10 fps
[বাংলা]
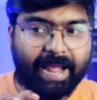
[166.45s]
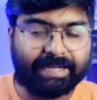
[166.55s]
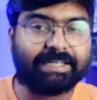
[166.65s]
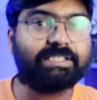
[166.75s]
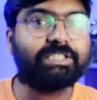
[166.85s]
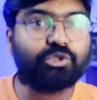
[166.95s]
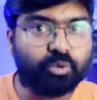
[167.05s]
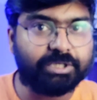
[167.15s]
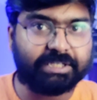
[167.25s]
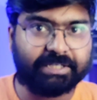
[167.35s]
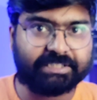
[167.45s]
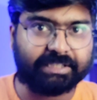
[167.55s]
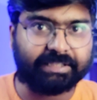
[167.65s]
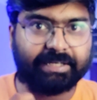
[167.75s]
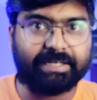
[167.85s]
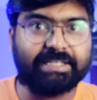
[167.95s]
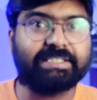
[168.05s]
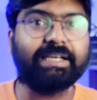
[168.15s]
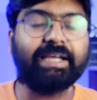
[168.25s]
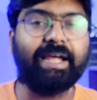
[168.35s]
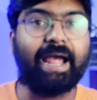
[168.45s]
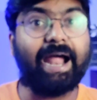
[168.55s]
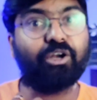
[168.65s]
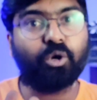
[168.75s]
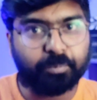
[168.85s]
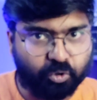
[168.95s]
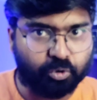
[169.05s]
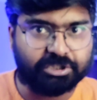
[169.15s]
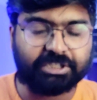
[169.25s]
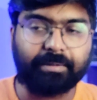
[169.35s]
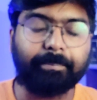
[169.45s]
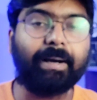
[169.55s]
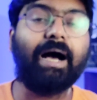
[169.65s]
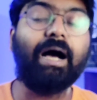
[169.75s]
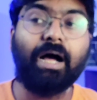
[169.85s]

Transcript: একটা সিচুয়েশনের সাথে নিজেকে অ্যাডপ্ট করছি বা